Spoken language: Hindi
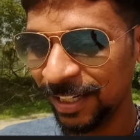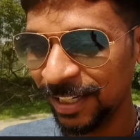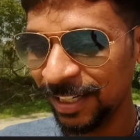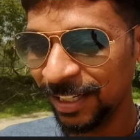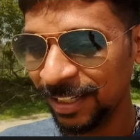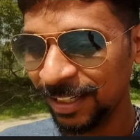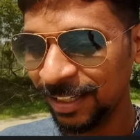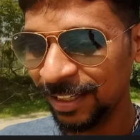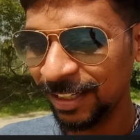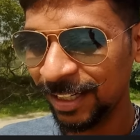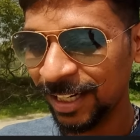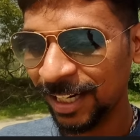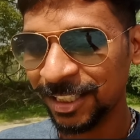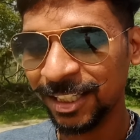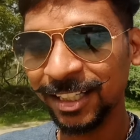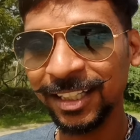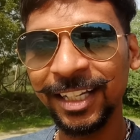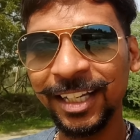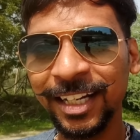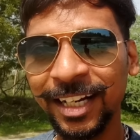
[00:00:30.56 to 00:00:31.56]
फ़नी
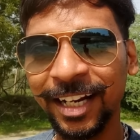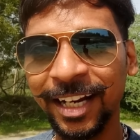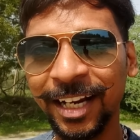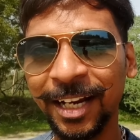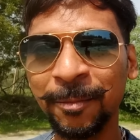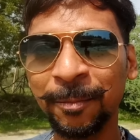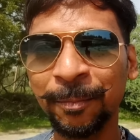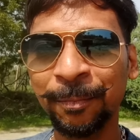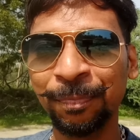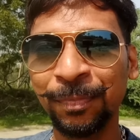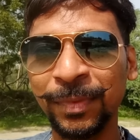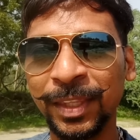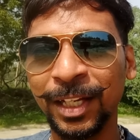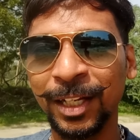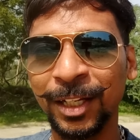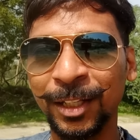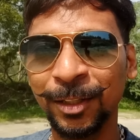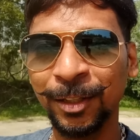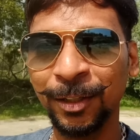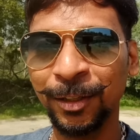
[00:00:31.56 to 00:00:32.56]
रिएक्शन दे रहे हैं
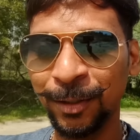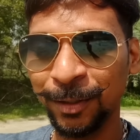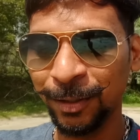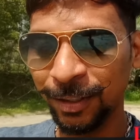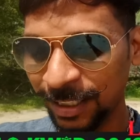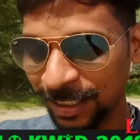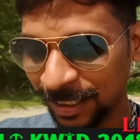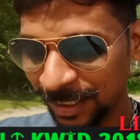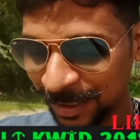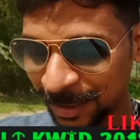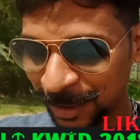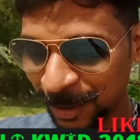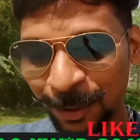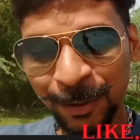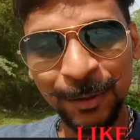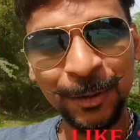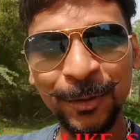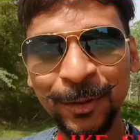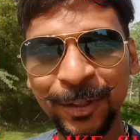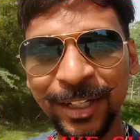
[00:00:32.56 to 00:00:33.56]
तो
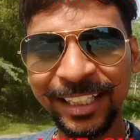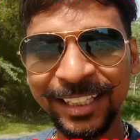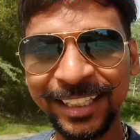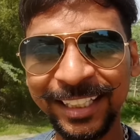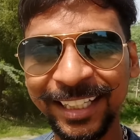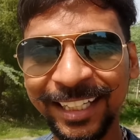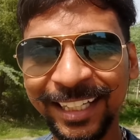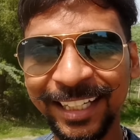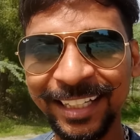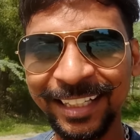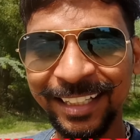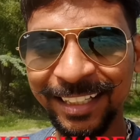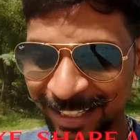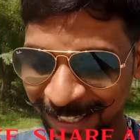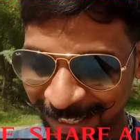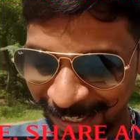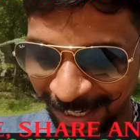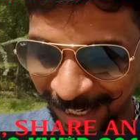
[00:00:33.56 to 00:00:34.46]
चलो शुरू करते हैं